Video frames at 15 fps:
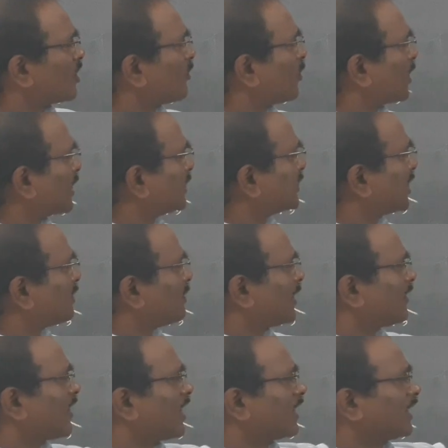యొక్క పొటెన్షియల్
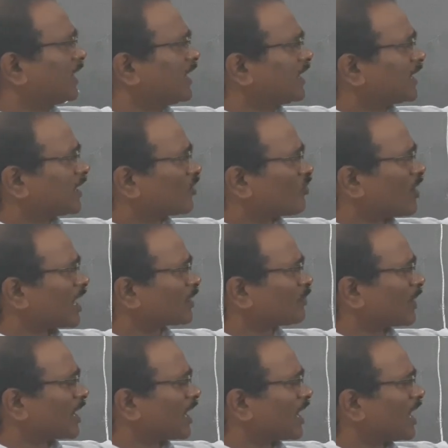భేదాన్ని
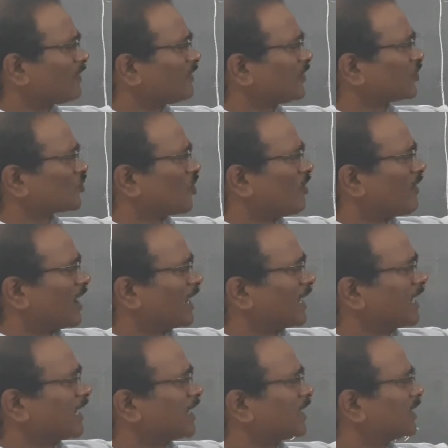రుణాత్మకంగా తీసుకోవాలి